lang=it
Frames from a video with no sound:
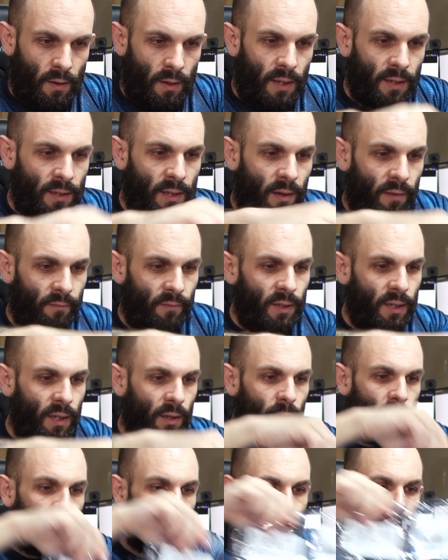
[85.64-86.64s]
e andiamo a
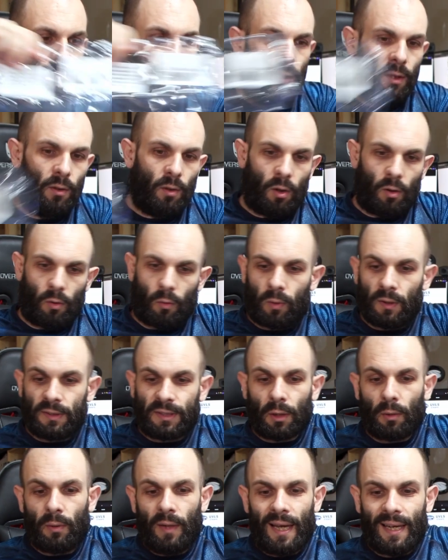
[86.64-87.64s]
vedere un attimino
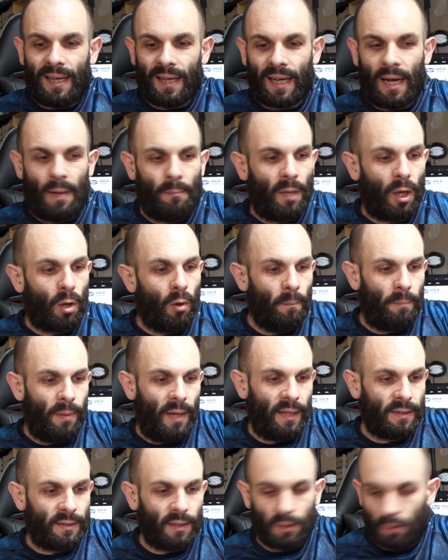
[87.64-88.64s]
questa qui è la gamma
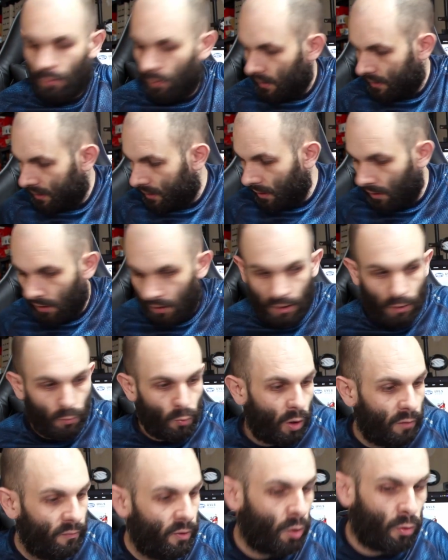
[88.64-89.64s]
completa di questi
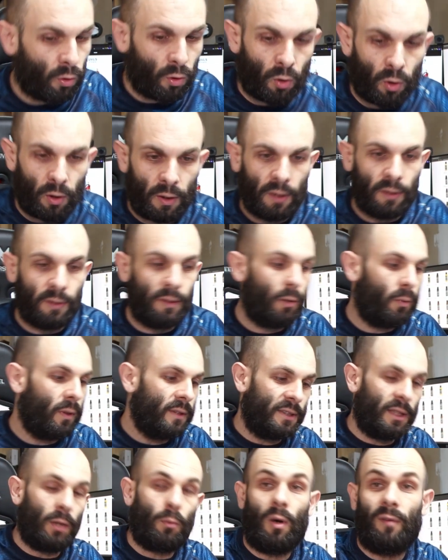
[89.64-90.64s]
nuovi colori di
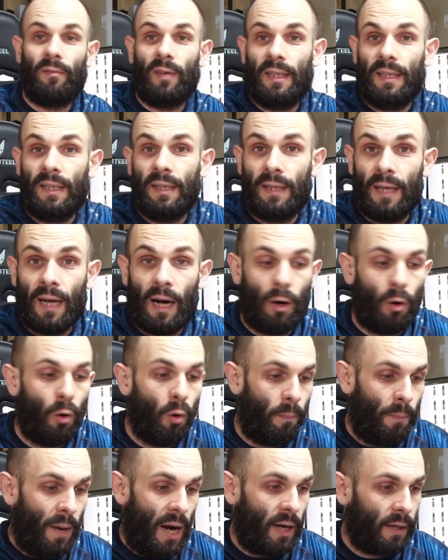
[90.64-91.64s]
questa nuova linea
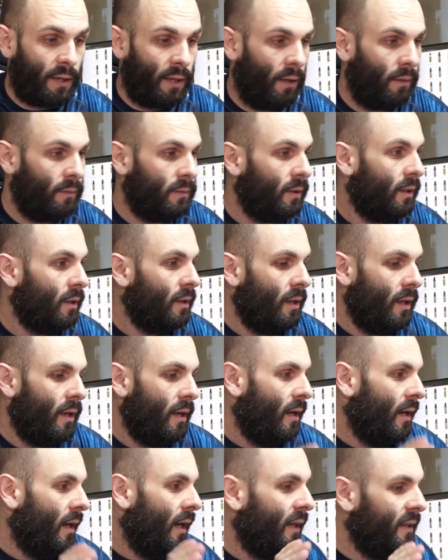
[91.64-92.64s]
opaca
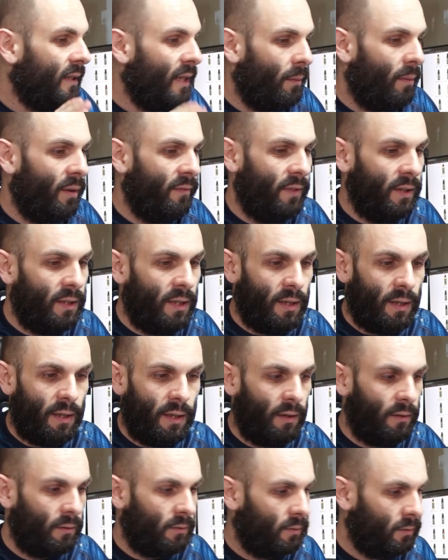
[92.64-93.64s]
andiamo a
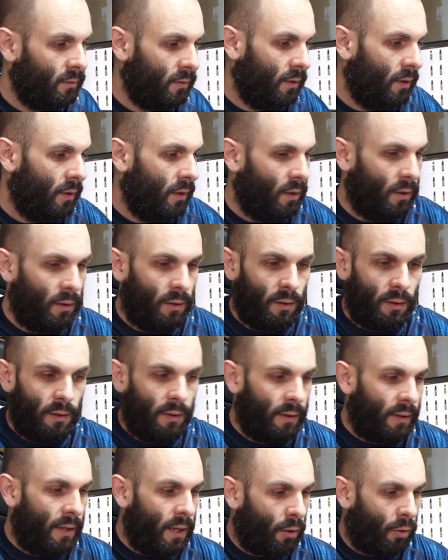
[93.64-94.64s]
vedere
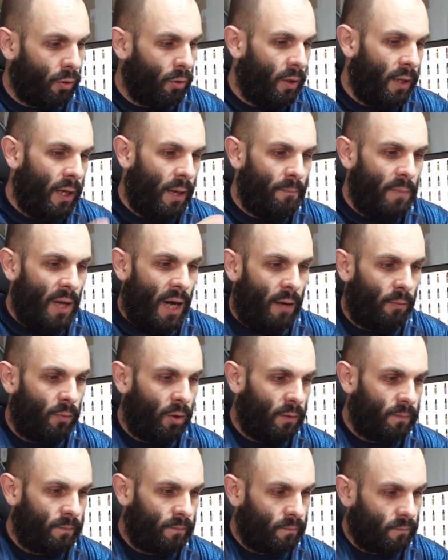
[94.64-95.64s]
che colori
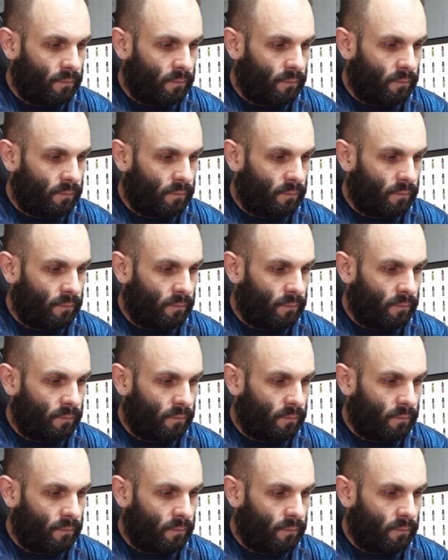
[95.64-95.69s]
abbiamo